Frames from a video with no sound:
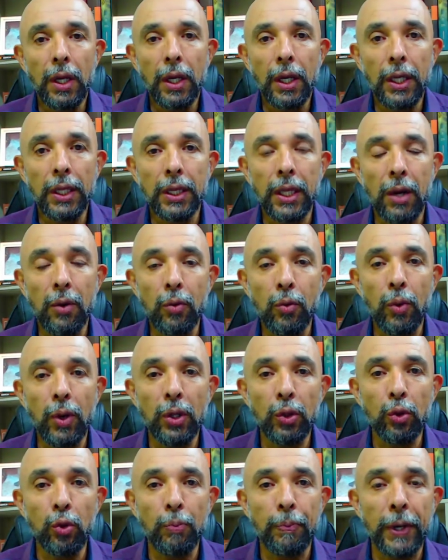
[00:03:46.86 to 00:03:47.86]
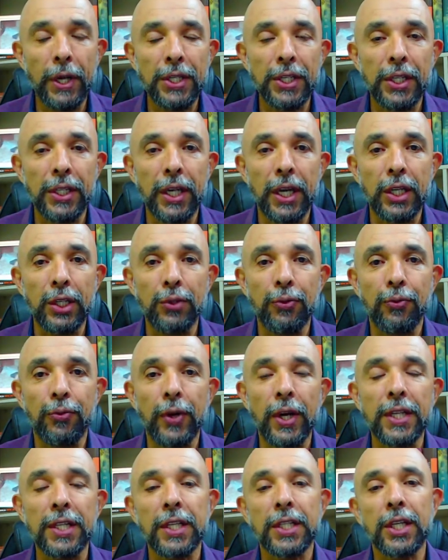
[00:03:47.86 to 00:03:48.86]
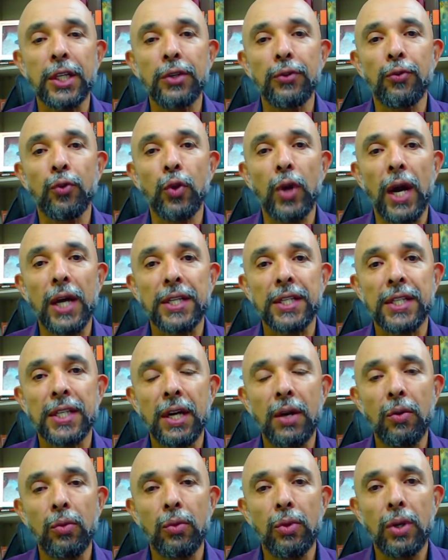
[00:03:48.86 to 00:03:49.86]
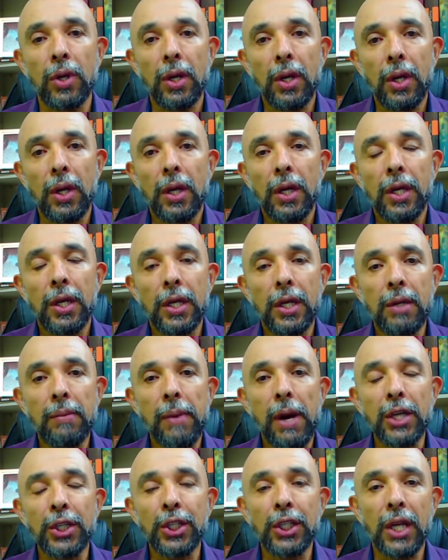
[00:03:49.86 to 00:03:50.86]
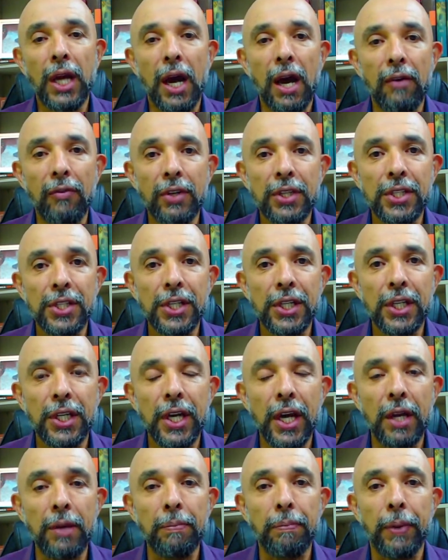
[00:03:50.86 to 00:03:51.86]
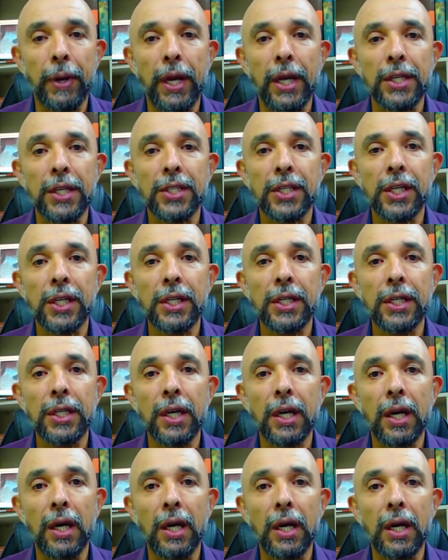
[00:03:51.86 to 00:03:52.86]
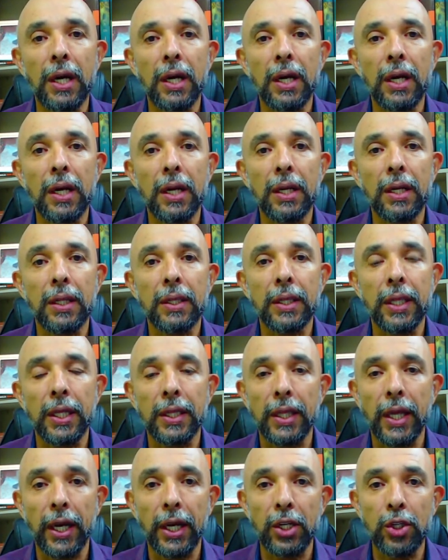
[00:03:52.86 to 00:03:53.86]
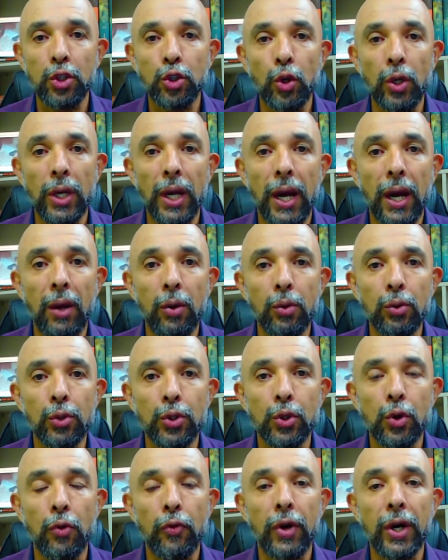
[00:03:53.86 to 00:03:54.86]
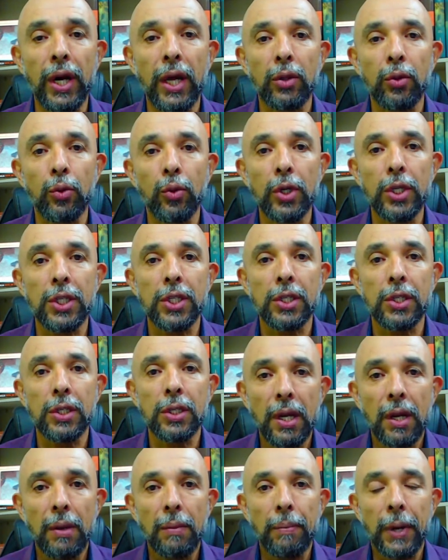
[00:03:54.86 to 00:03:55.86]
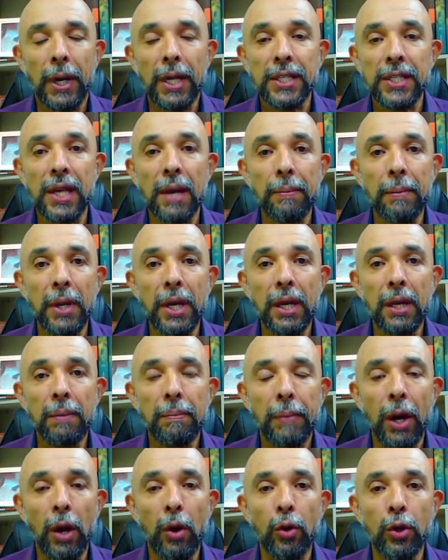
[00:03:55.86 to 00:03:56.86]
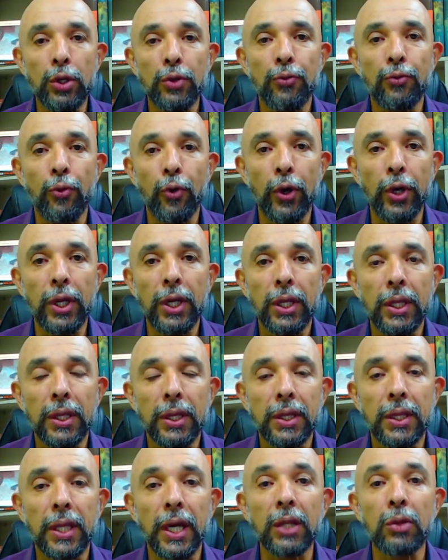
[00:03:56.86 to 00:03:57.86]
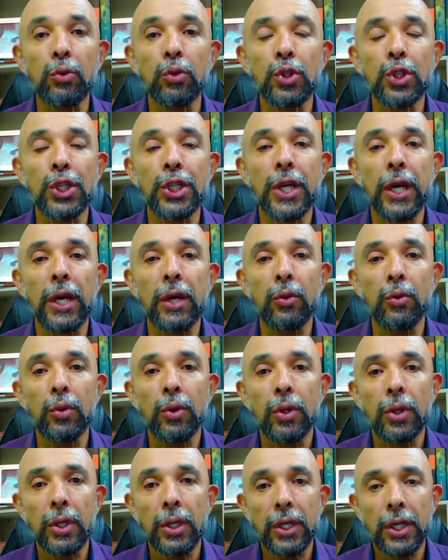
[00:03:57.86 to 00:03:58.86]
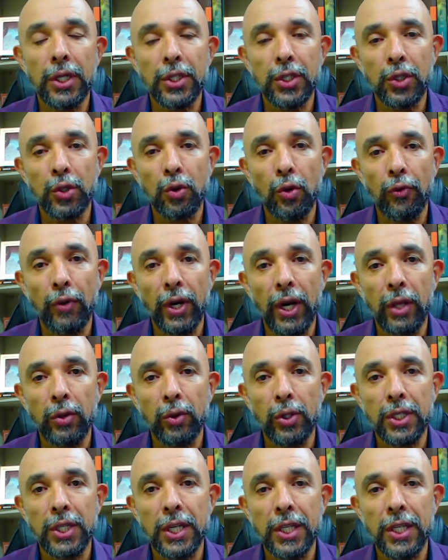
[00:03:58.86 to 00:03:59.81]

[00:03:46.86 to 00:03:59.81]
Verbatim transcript: Então, quando o presidente fez essa divulgação, imaginava-se que a imprensa ia tentar questionar os governadores para saber para onde foi tanto dinheiro que esses governadores